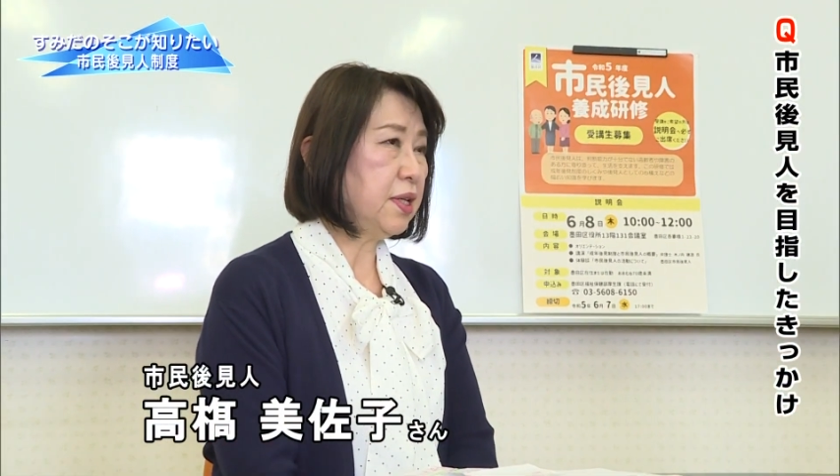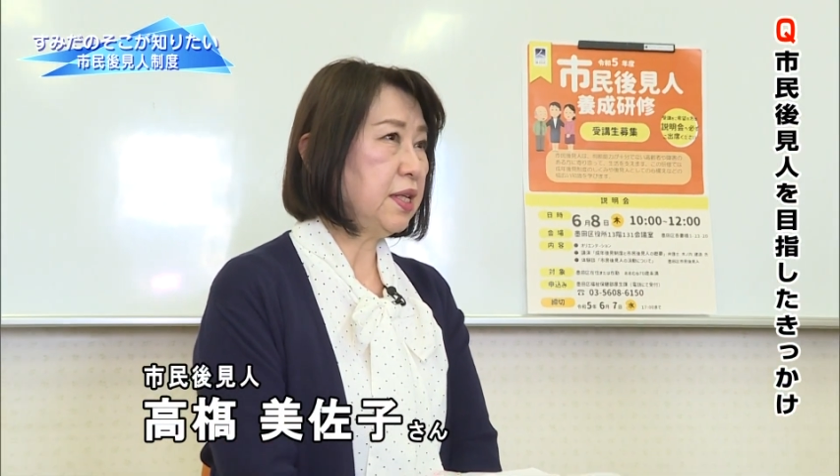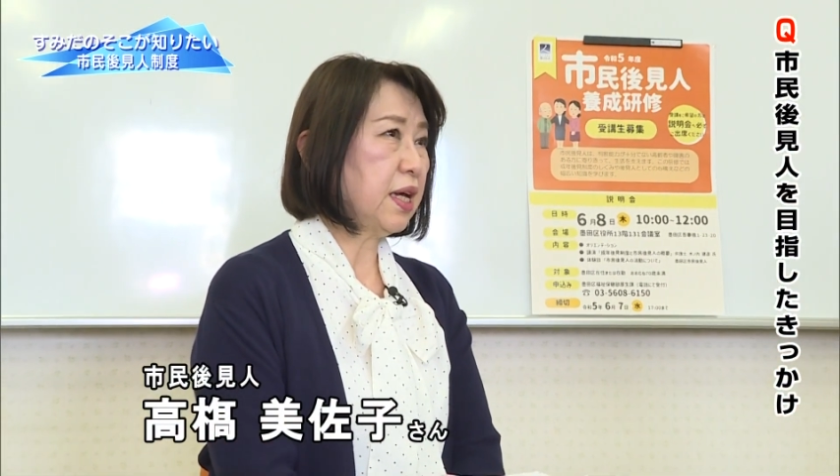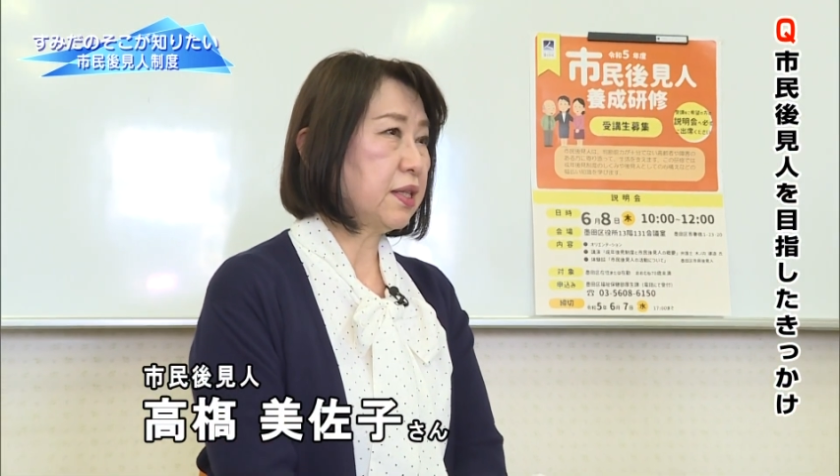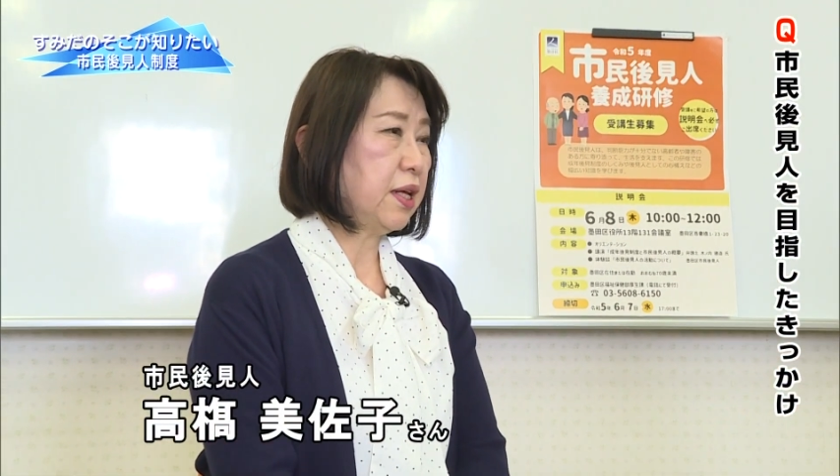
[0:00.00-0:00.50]

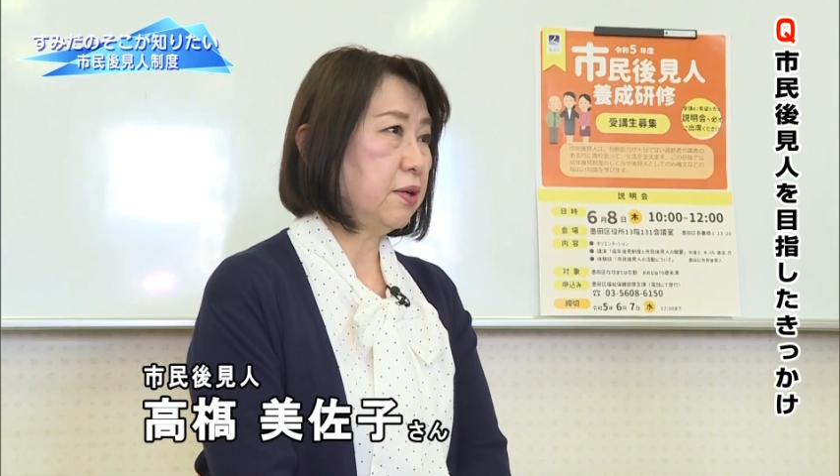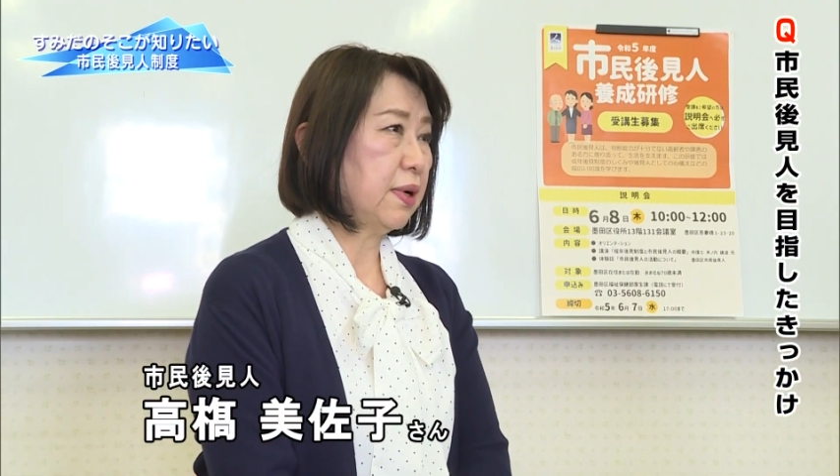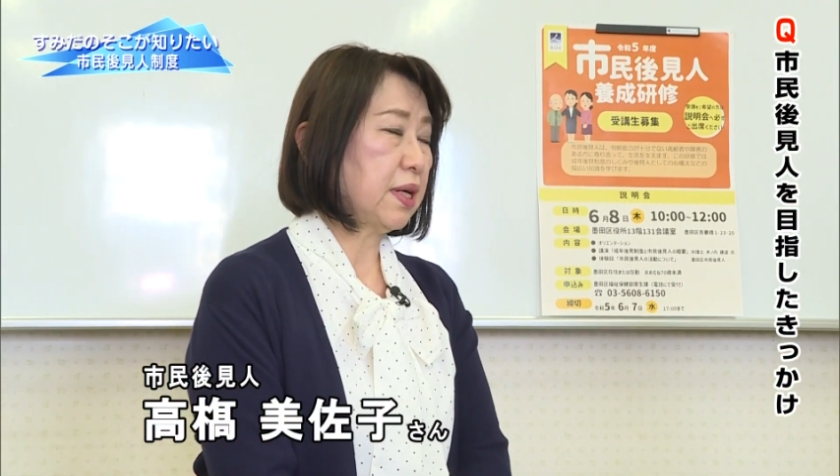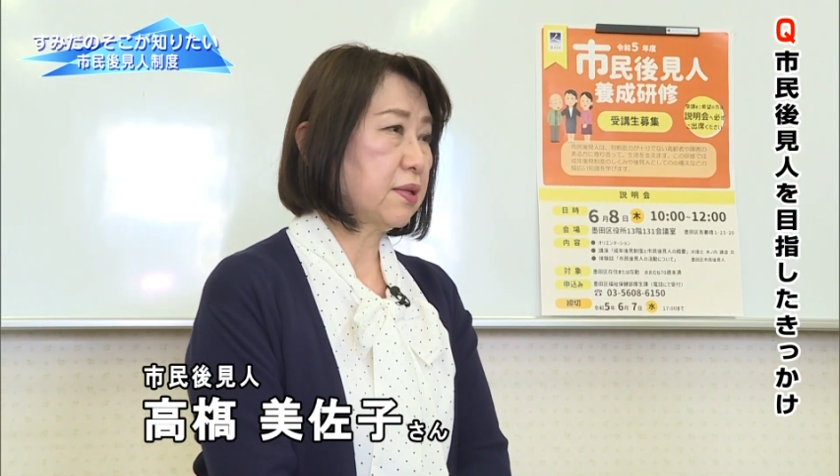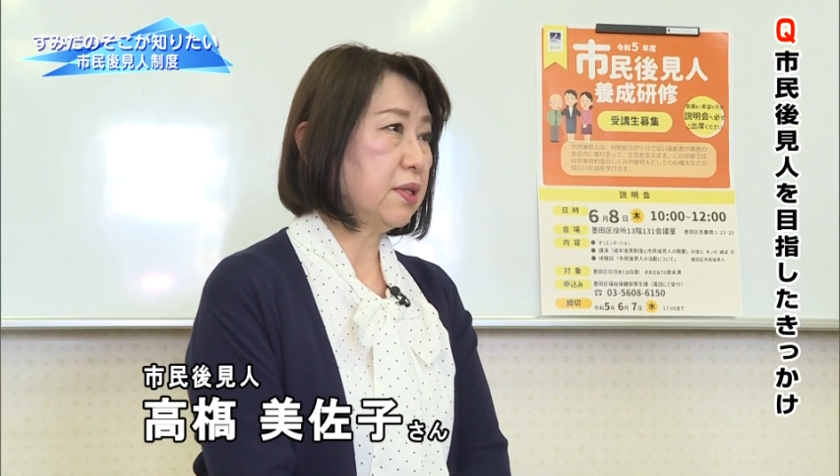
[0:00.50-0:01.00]
でにやっている
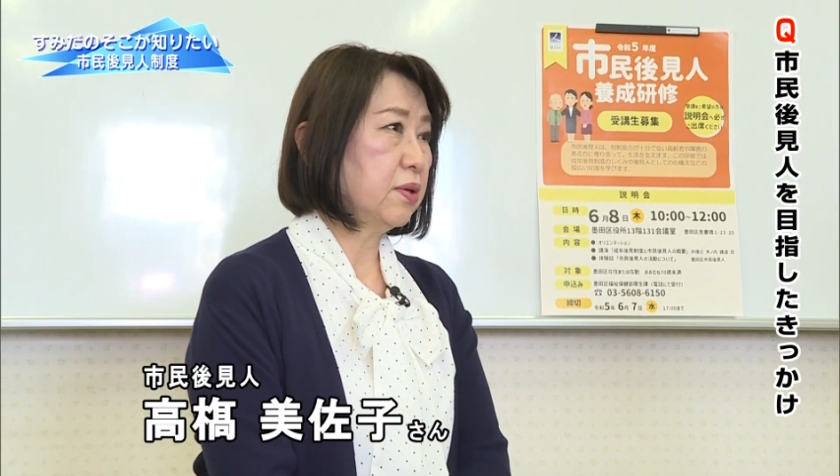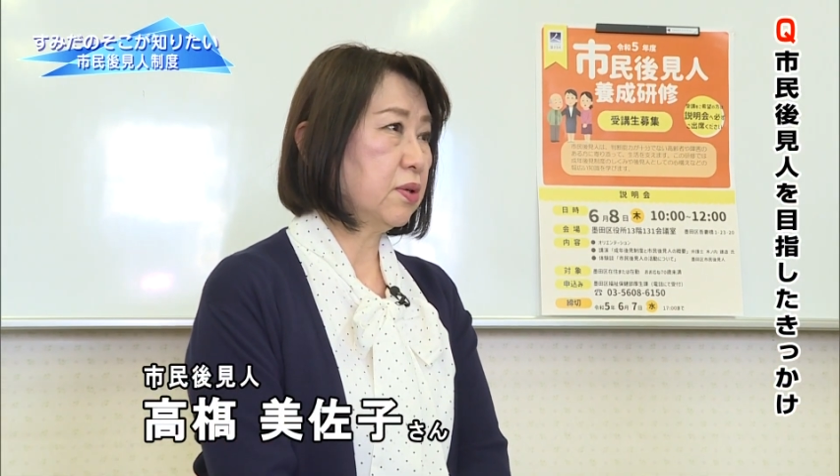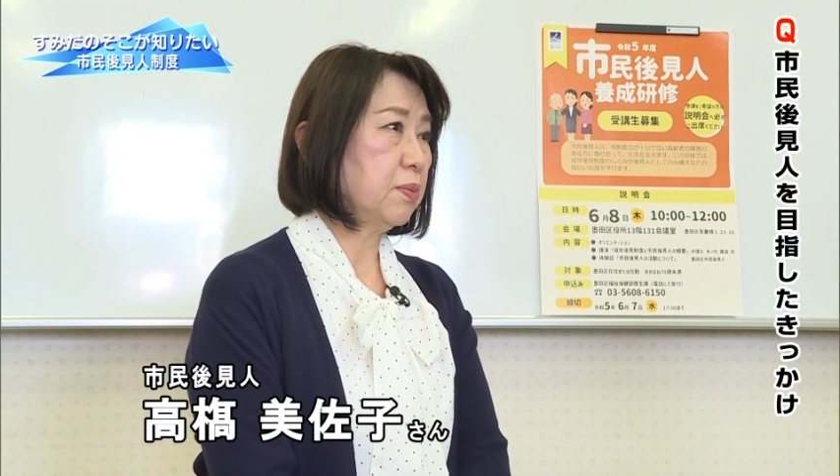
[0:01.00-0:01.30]
私のお